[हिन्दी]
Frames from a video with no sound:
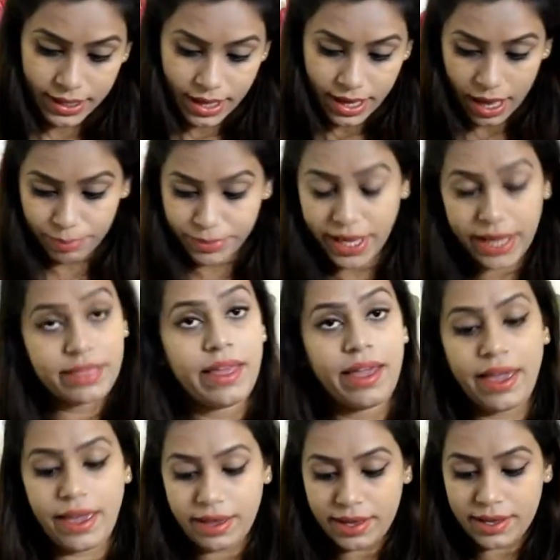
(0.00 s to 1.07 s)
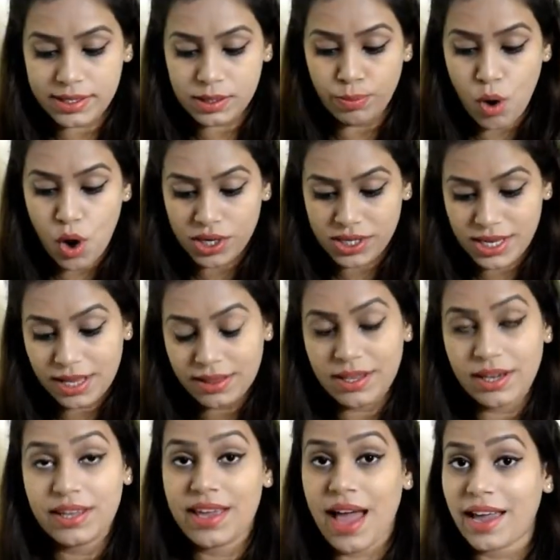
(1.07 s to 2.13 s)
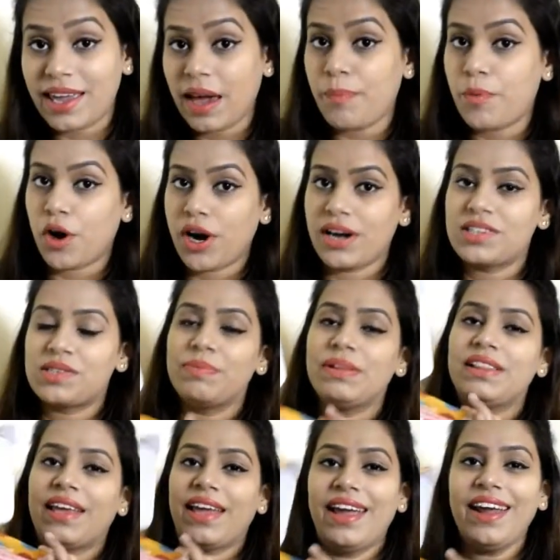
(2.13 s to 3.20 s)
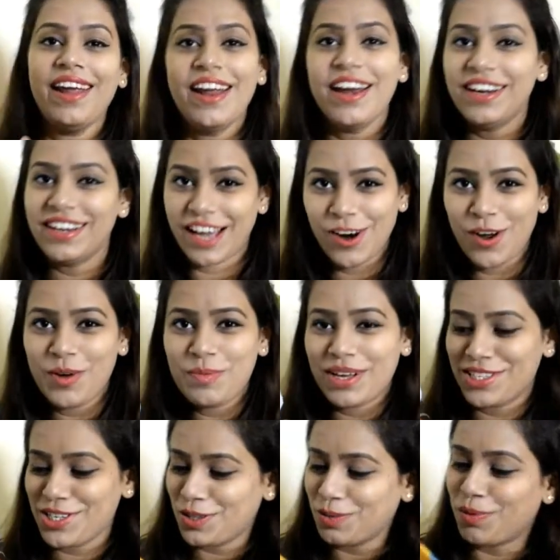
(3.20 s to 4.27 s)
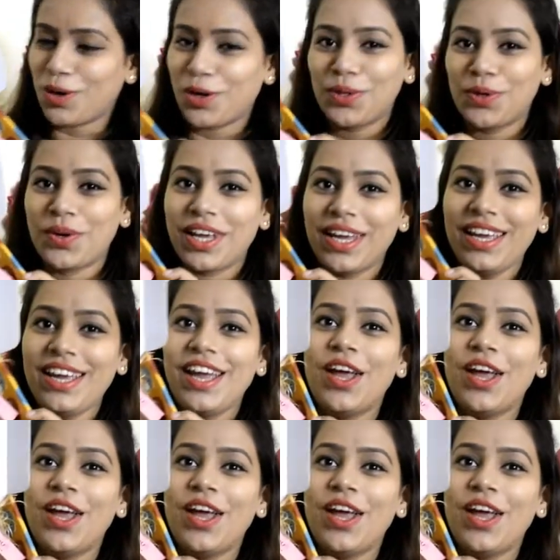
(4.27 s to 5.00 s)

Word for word: अब देखते हैं कि इस बॉक्स के अंदर क्या क्या प्रोडक्ट्स मिलते हैं डायलॉग बसी तो बहुत हो गई